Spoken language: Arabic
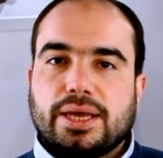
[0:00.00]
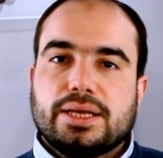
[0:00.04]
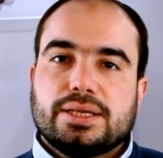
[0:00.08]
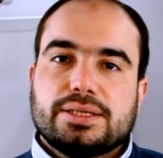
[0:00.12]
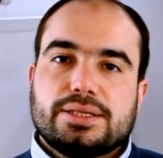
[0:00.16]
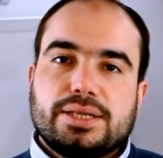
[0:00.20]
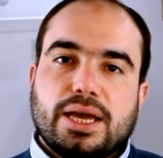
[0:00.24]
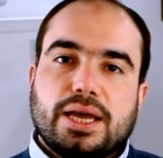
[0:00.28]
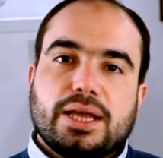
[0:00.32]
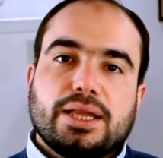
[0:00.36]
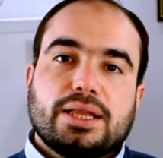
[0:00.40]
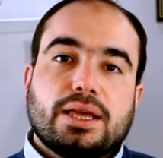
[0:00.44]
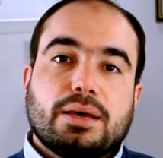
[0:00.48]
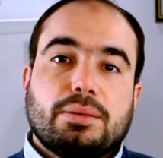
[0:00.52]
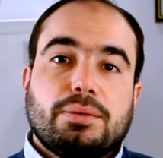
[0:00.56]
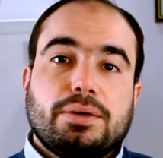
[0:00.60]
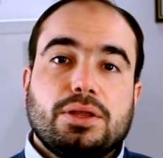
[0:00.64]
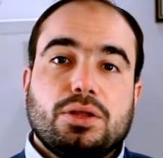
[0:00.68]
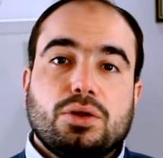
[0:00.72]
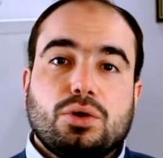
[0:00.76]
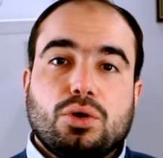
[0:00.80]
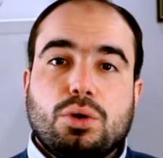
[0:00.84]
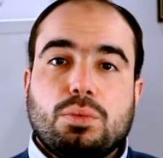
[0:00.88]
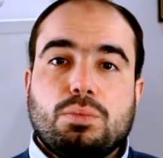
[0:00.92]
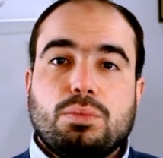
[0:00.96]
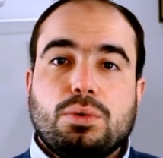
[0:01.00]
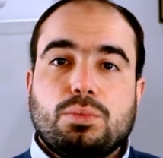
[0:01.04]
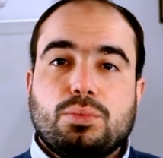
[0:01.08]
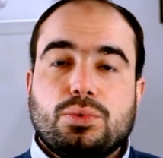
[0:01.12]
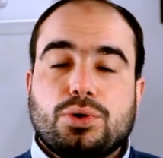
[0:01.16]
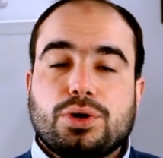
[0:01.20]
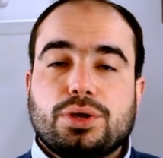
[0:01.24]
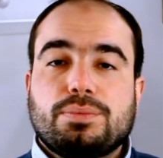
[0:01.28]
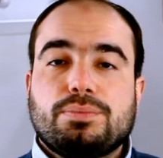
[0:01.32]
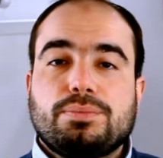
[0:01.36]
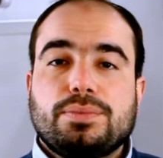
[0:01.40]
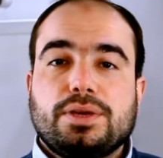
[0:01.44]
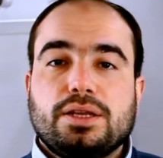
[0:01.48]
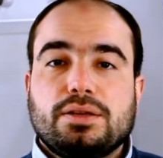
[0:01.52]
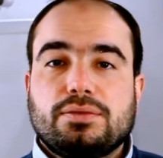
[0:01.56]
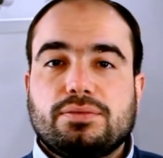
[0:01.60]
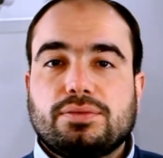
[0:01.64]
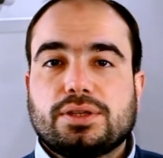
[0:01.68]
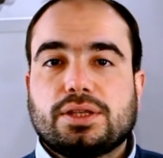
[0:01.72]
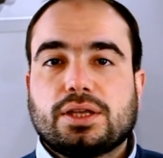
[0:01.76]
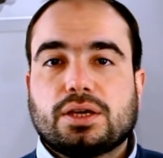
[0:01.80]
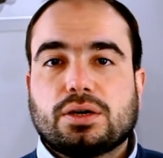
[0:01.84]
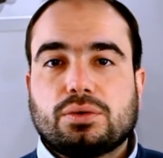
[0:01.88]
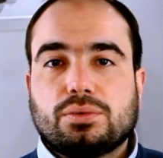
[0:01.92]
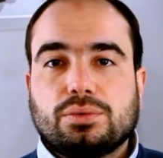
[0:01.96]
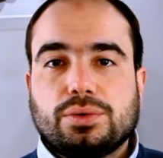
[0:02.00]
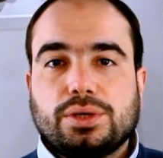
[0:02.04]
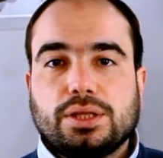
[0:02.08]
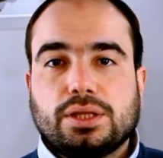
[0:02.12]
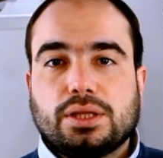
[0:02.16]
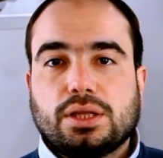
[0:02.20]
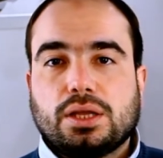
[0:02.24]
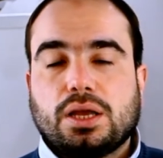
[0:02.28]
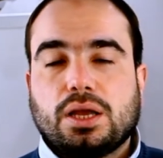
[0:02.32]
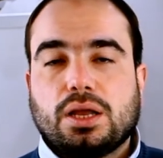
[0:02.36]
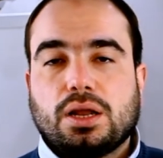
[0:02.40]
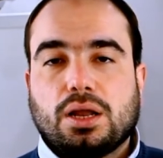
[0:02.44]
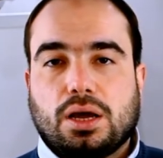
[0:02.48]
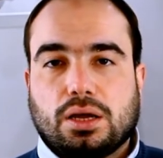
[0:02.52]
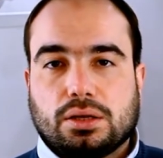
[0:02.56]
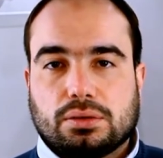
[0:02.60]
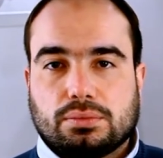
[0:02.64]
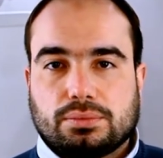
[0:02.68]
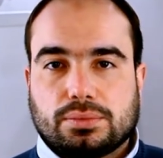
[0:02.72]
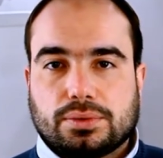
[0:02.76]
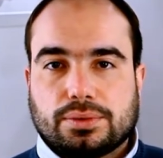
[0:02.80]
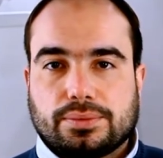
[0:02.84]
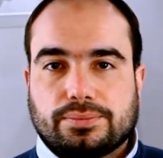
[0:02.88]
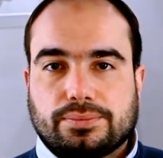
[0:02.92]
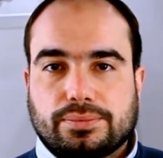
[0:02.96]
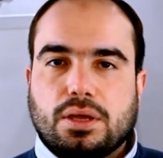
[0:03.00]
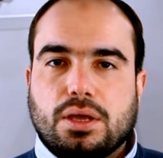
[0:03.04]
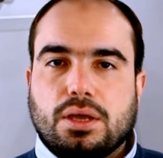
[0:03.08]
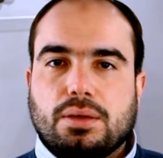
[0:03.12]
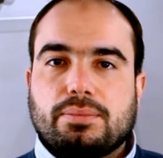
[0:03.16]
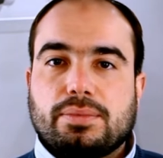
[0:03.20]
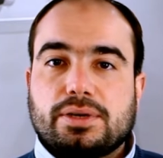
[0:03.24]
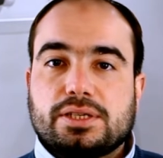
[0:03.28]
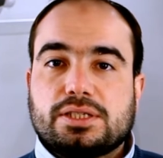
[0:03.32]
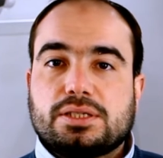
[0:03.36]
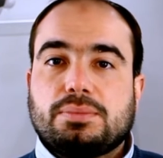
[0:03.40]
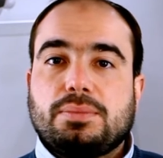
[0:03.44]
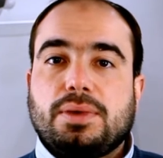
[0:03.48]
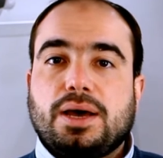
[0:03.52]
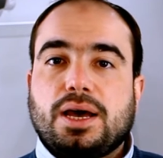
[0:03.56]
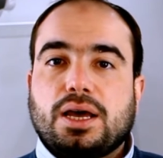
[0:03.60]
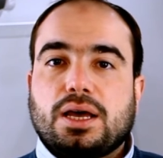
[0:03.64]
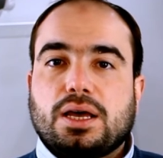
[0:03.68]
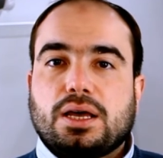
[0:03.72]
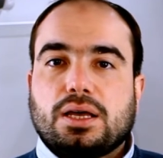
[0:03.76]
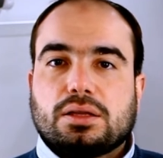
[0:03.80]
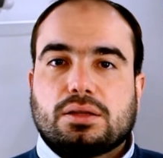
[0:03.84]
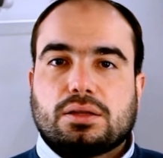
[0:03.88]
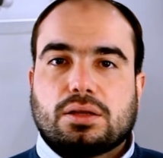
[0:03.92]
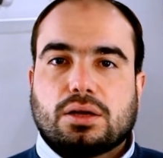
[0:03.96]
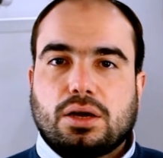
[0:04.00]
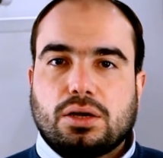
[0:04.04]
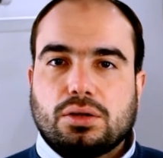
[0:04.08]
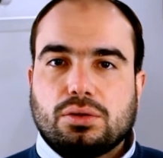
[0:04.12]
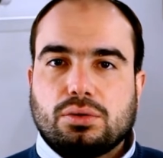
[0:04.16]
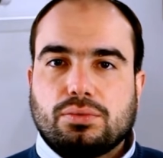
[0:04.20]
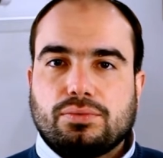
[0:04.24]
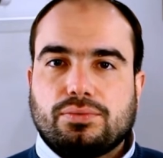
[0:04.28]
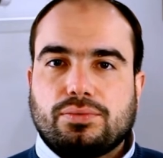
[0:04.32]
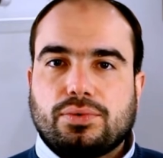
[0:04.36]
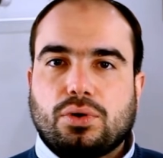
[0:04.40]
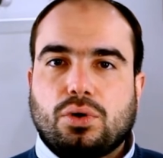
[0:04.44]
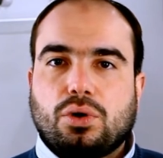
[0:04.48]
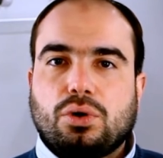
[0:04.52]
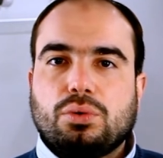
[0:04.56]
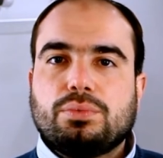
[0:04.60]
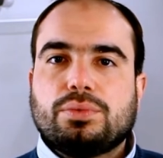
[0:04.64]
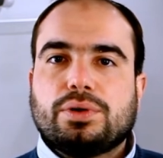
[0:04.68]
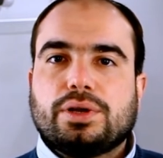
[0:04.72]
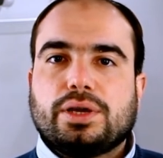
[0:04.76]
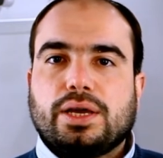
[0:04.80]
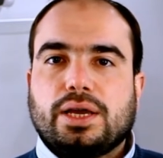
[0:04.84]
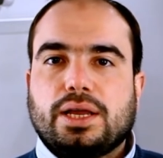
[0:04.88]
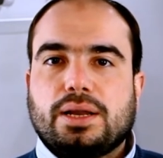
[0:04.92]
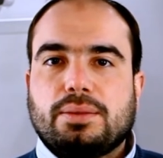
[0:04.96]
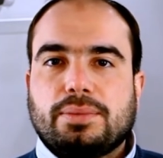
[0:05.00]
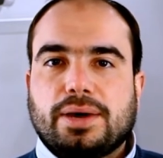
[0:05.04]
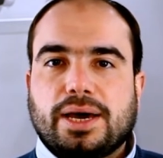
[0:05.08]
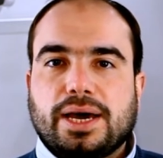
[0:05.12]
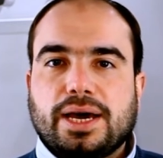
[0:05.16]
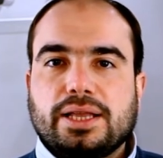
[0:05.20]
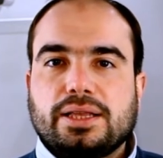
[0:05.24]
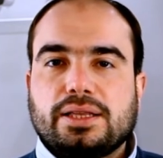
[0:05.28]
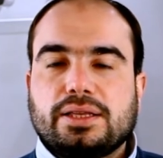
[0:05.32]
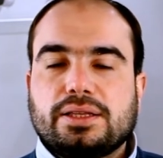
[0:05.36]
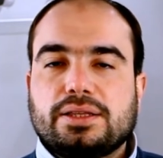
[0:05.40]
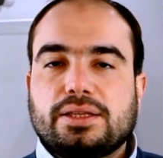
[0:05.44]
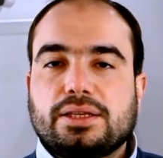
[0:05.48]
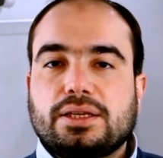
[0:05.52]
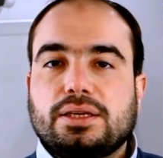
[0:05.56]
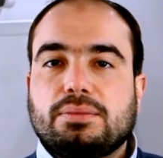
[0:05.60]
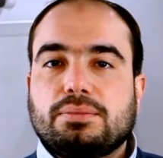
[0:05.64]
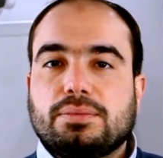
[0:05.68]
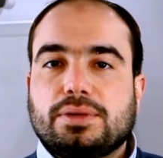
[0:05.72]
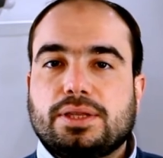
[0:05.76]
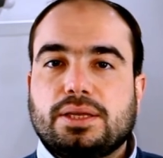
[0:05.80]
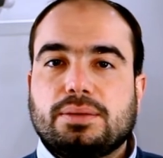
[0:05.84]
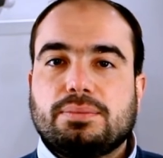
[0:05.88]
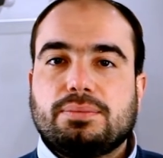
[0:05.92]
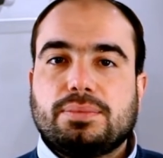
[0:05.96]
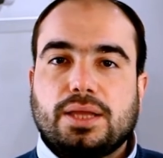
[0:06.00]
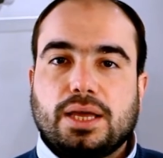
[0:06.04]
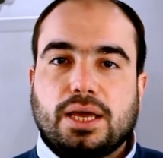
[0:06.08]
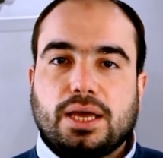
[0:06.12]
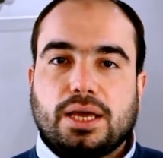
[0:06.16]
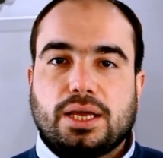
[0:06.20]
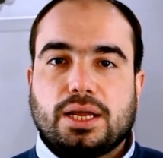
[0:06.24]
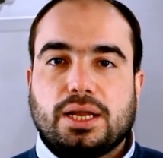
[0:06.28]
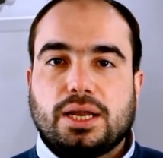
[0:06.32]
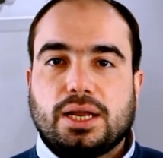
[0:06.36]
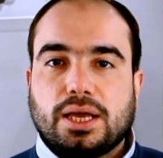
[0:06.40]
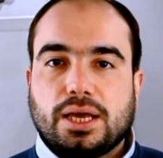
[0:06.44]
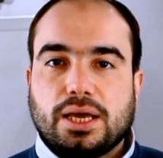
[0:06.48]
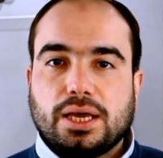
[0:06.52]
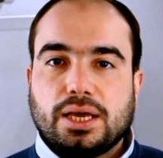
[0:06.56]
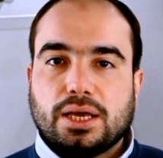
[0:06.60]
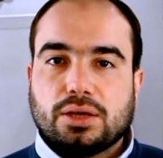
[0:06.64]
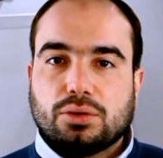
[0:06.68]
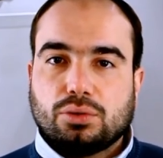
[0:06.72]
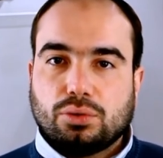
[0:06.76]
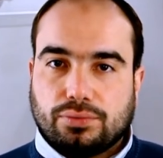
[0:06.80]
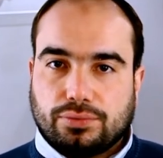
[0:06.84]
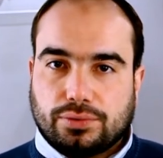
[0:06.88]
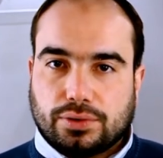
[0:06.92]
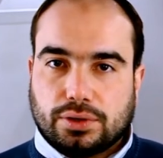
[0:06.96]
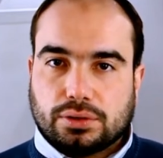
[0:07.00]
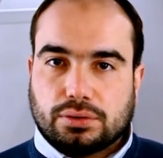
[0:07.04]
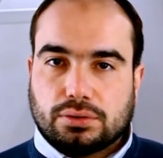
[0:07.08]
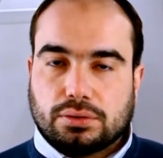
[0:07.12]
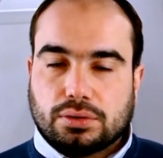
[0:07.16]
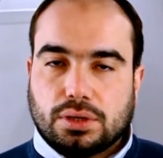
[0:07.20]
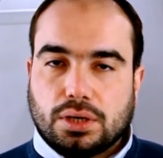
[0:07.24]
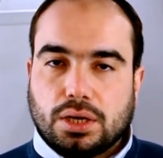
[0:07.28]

زائد كمان ان هم مهمين في تكوين العظم بس مع تقدم في العمر المعادن دي بتبدا ان هي تفقد